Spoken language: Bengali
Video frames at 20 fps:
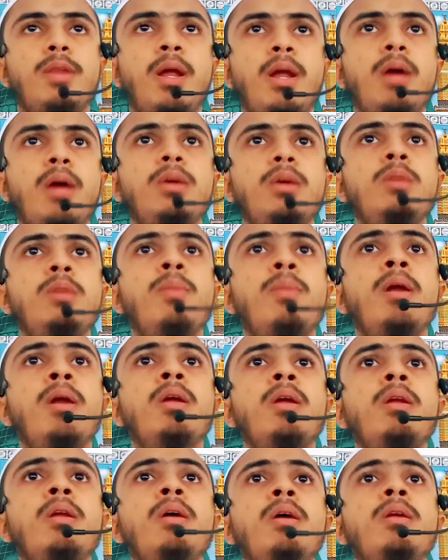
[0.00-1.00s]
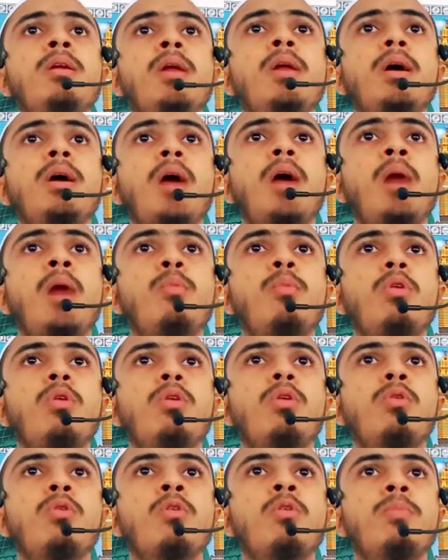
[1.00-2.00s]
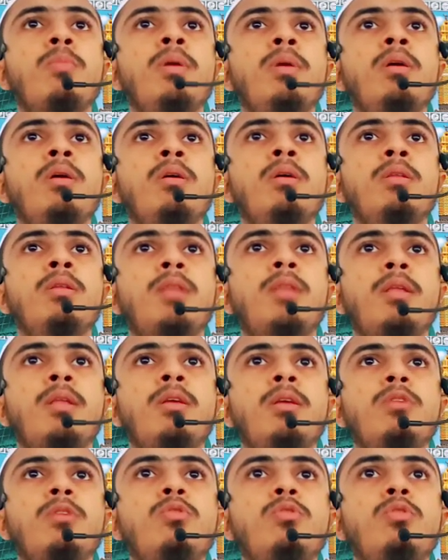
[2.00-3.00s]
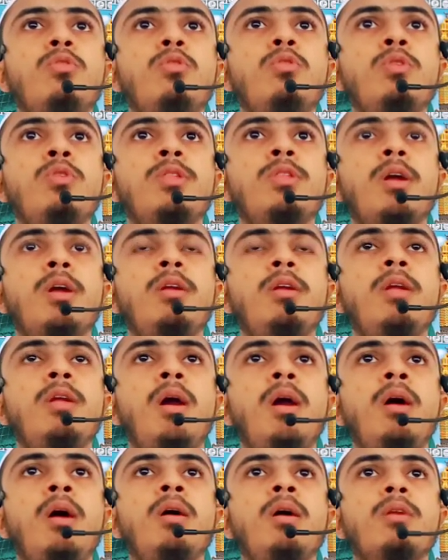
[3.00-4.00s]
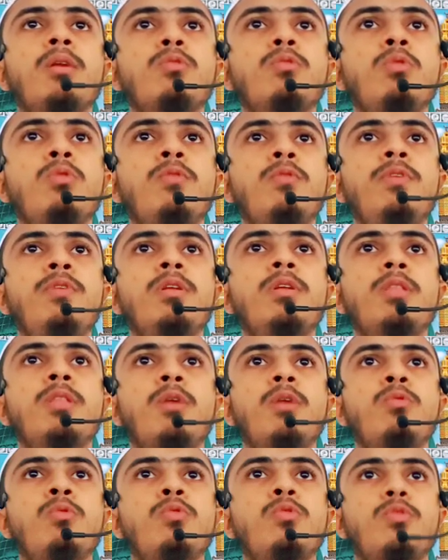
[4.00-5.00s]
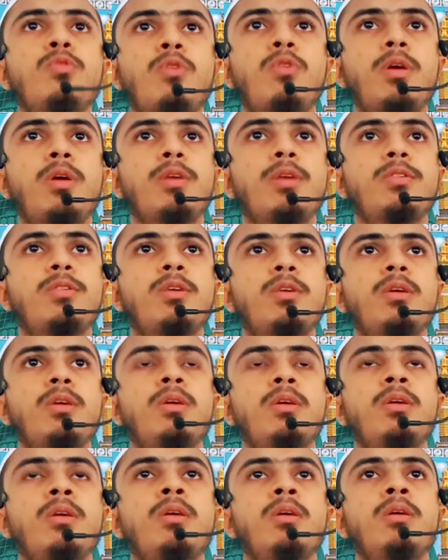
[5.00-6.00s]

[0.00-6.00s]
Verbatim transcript: যারা ইমান এনে কামল করবে তাদের জন্য জান্নাতুল ফিরদাউস রয়েছে